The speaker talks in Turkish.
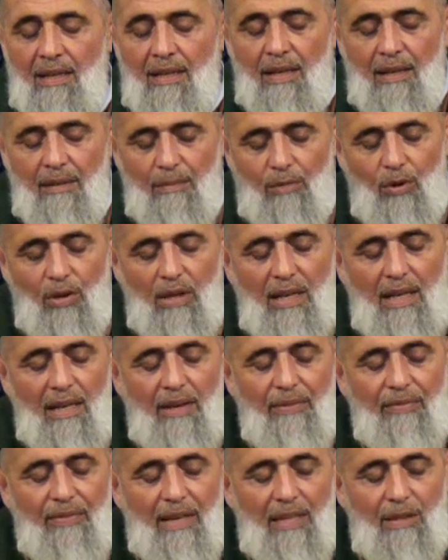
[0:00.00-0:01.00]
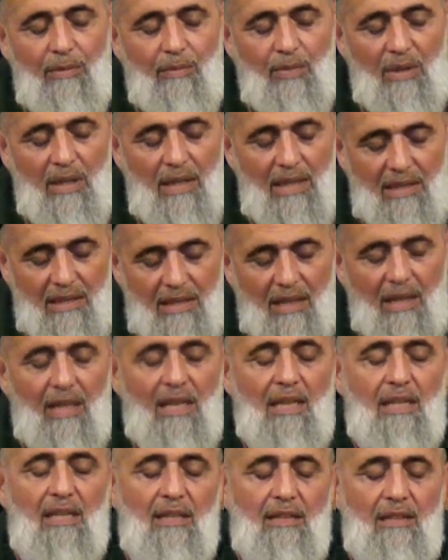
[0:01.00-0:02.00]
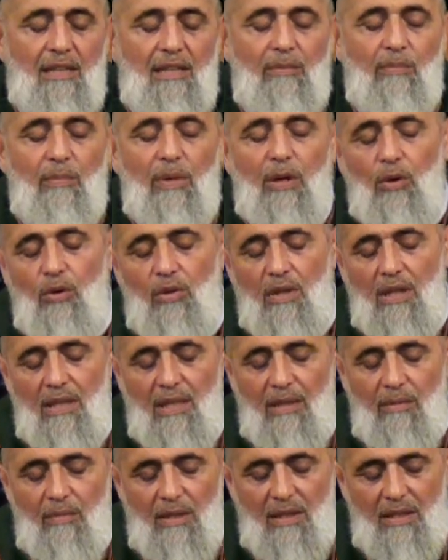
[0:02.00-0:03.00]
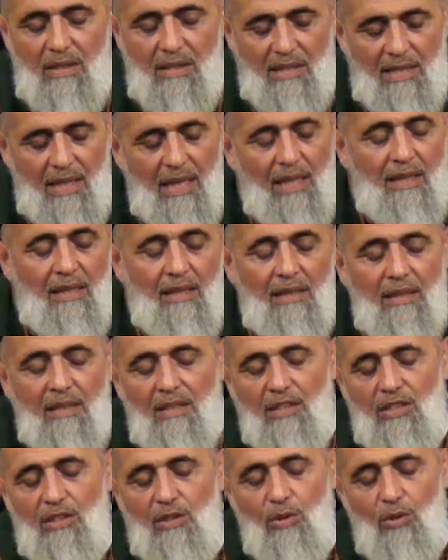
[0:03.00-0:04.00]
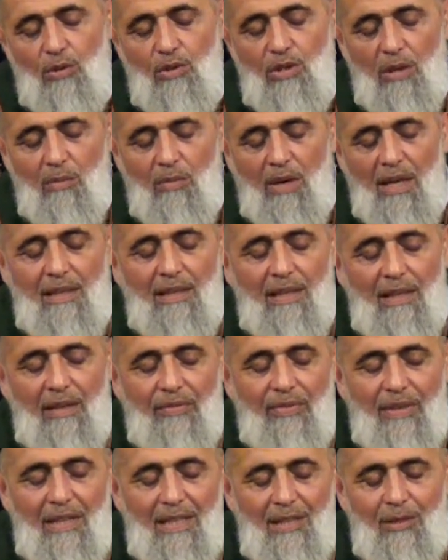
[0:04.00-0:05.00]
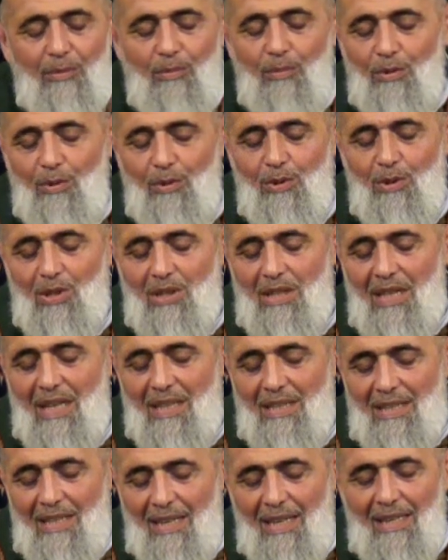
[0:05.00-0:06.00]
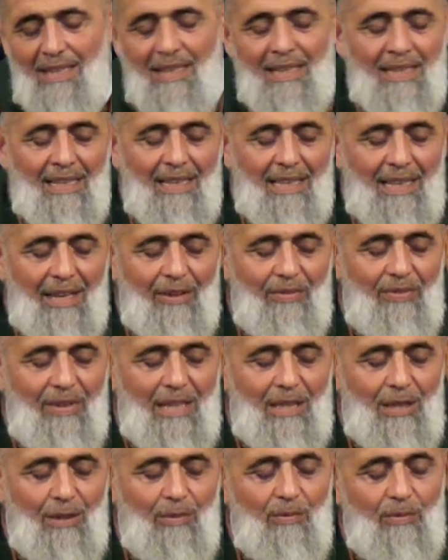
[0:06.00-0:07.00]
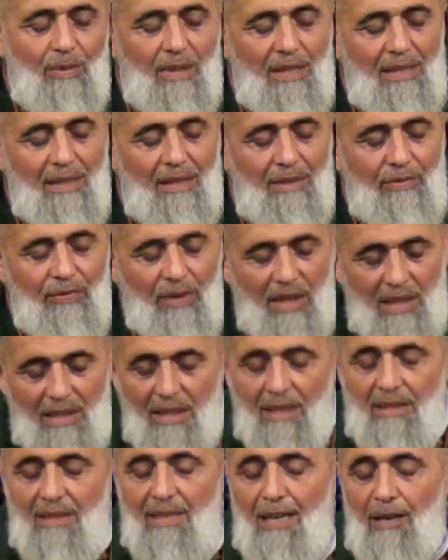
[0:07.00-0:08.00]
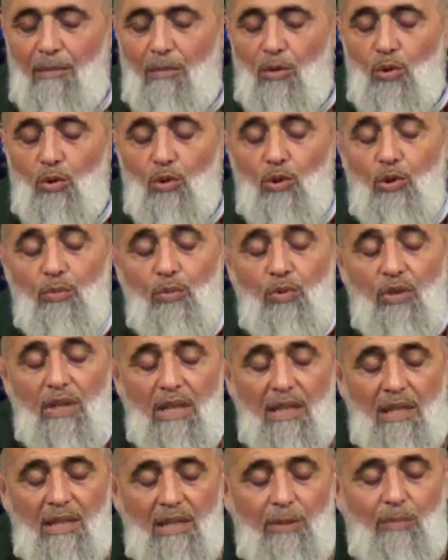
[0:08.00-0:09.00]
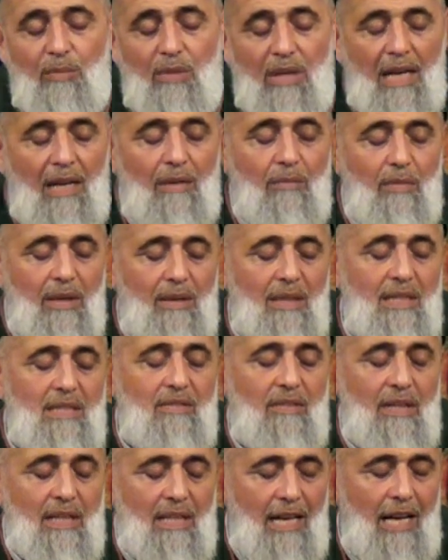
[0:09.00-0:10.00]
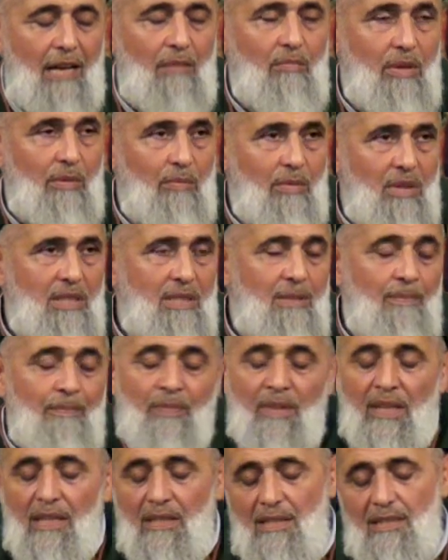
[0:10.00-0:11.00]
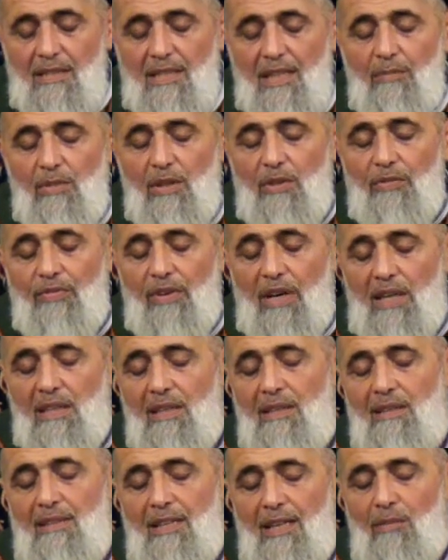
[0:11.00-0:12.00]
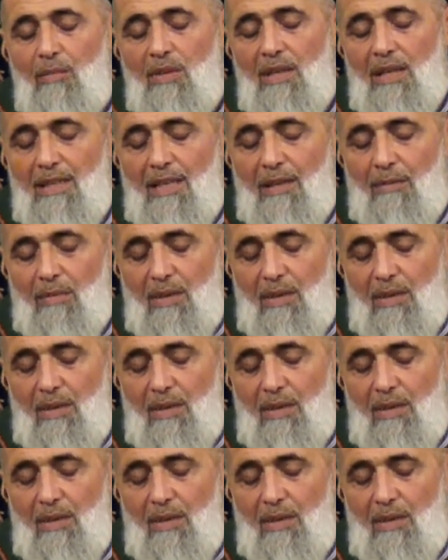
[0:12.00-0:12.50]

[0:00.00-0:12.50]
da böyle efendim birlikte hareket etmeyi öğrenebilirsek işte o zaman efendim bu işlerden efendim e, fayda temin olur. Buraya gidip gelmeniz ve gelmemiz size bir fayda temin